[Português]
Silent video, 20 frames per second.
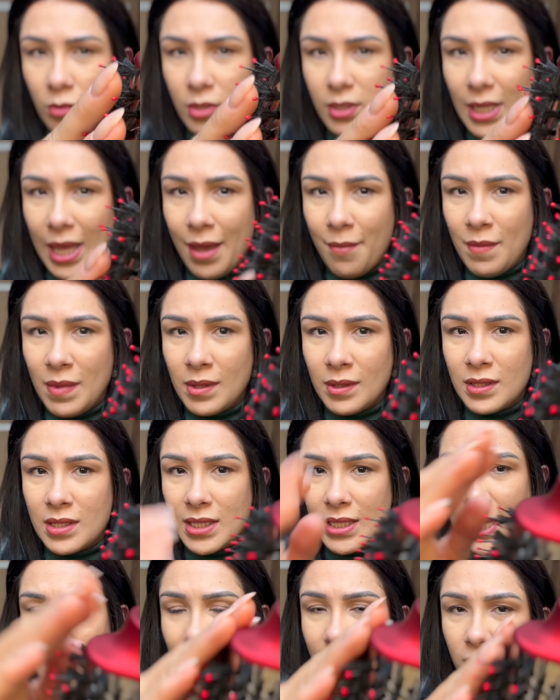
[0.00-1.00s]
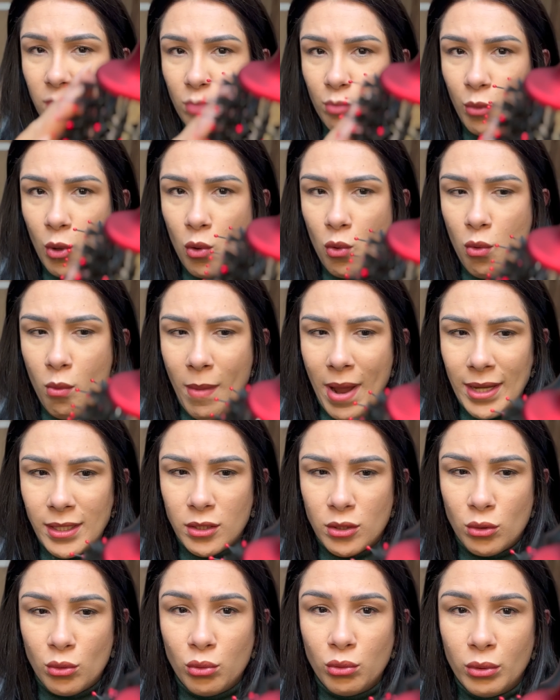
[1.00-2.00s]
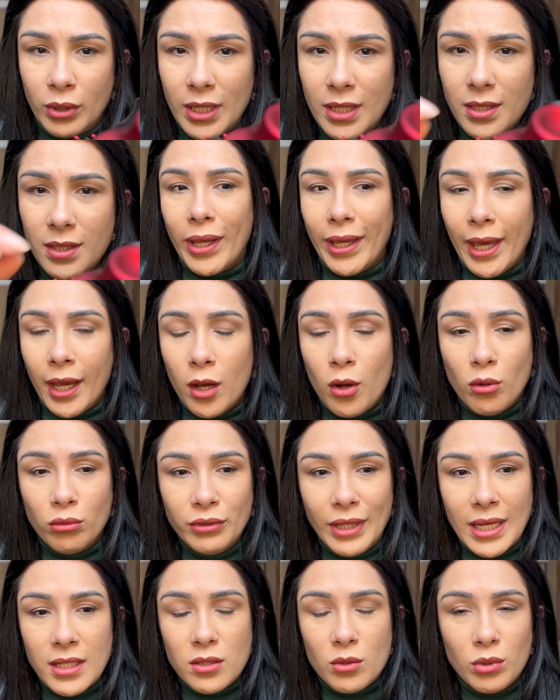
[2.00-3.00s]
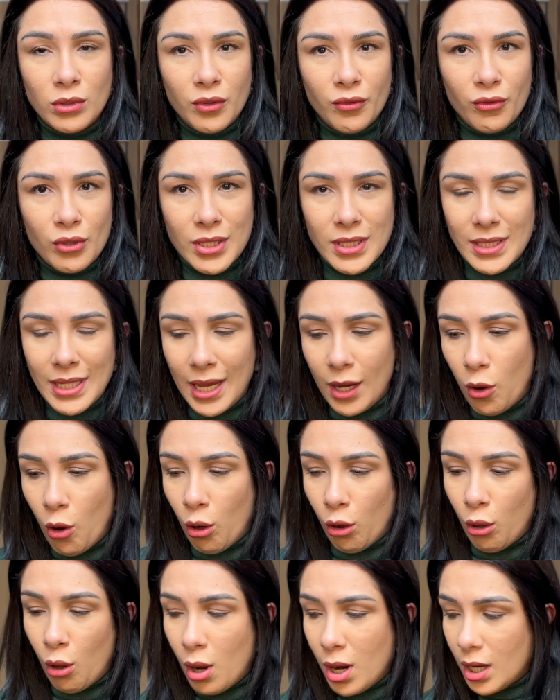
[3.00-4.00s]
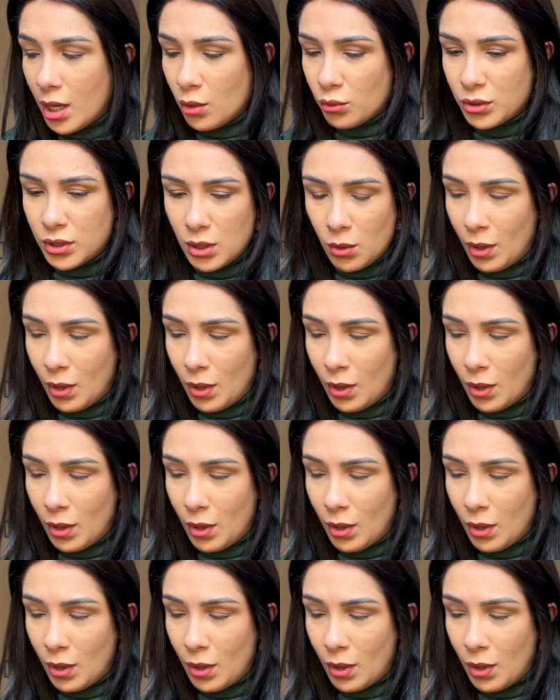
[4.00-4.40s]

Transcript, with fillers: cerda, cerdas um pouco mais duras. O que, é que acontece? Quando você coloca o seu